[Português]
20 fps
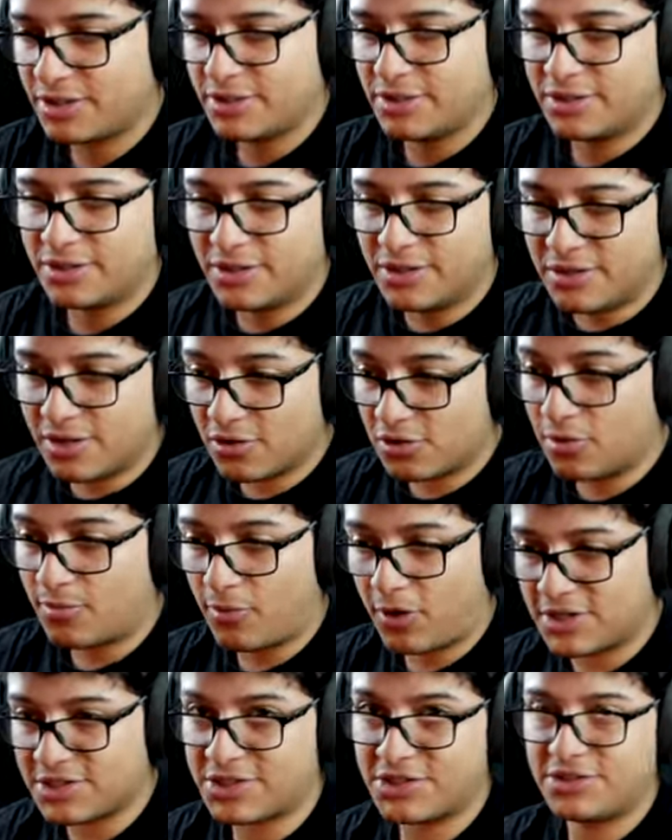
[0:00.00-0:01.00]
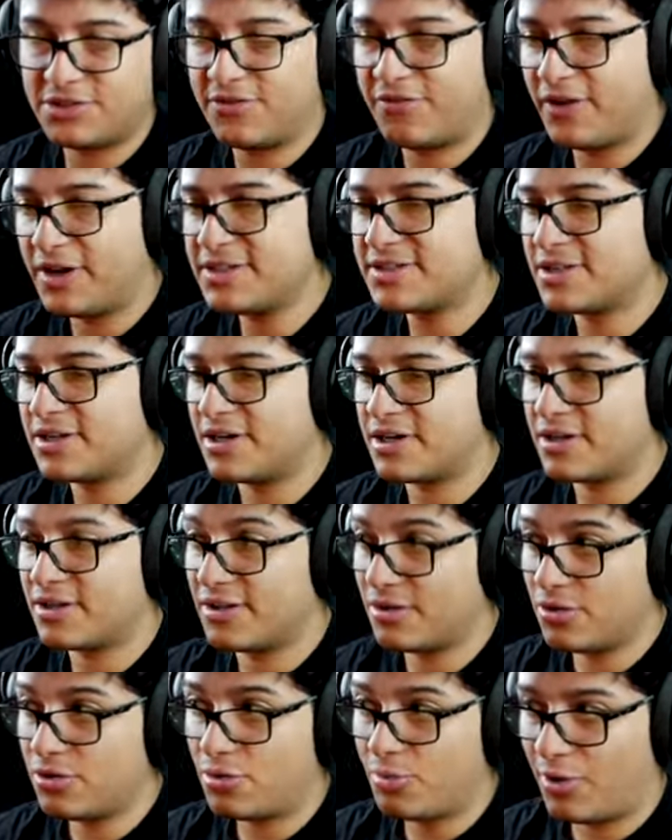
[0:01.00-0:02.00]
De tanto boss que a gente fez, galera. De
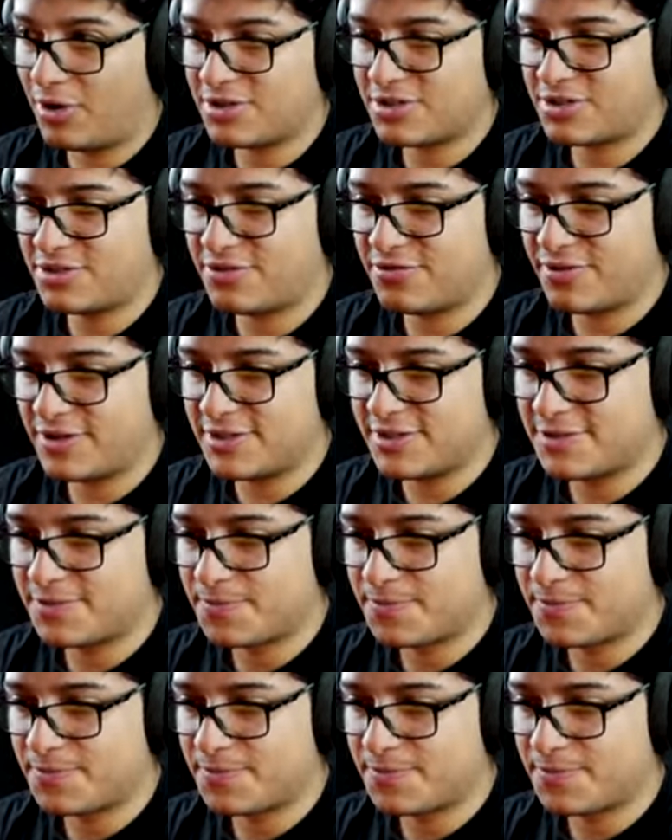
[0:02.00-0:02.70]
tanto boss que a gente fez